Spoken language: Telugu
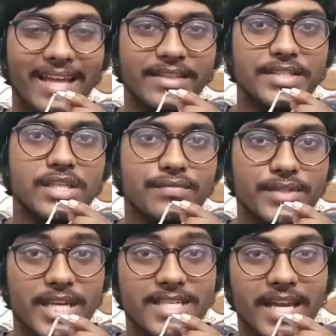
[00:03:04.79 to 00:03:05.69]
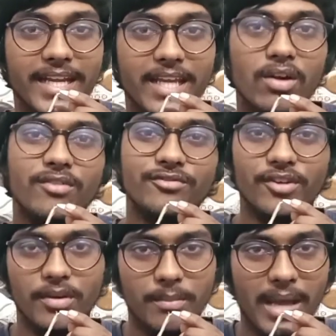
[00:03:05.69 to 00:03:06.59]
అండ్ దిస్ ఈజ్ విజయ్ సైనింగ్ ఆఫ్
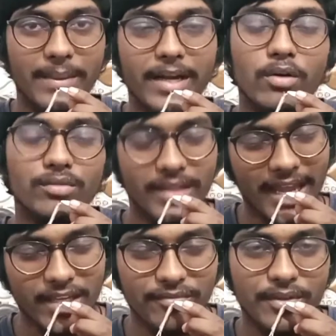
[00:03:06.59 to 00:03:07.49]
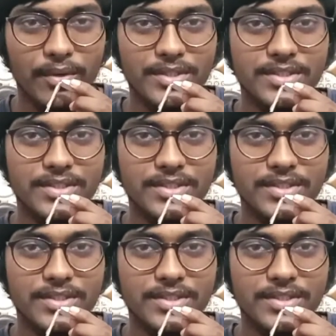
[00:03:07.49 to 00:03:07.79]
బై బై నౌ థ్యాంక్ యూ ఫర్